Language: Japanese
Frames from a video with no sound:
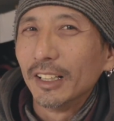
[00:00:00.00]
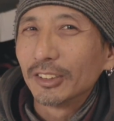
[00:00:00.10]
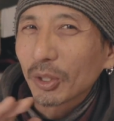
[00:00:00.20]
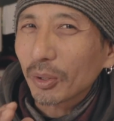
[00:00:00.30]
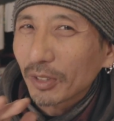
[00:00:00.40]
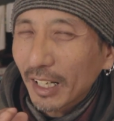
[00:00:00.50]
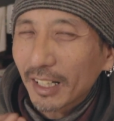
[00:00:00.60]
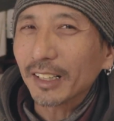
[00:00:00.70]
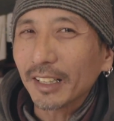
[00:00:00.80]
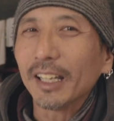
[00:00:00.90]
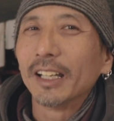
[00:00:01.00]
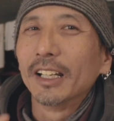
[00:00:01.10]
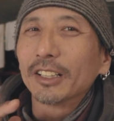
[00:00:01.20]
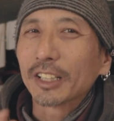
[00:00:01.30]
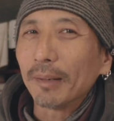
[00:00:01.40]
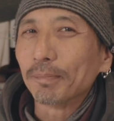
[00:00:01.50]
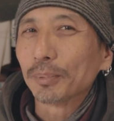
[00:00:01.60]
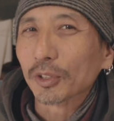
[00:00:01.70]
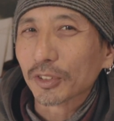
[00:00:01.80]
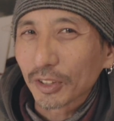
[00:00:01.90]
その中で
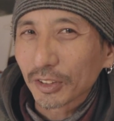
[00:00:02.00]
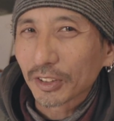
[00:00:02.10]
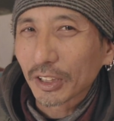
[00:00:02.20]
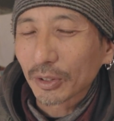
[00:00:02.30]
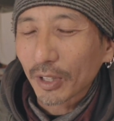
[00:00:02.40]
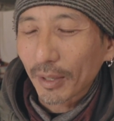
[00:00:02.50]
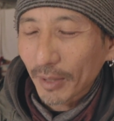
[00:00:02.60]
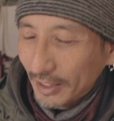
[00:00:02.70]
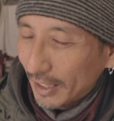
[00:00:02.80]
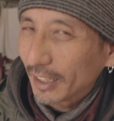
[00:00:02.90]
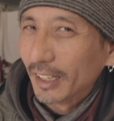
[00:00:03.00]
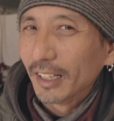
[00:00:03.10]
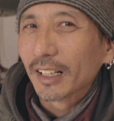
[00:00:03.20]
キャンプをするっていうのがまた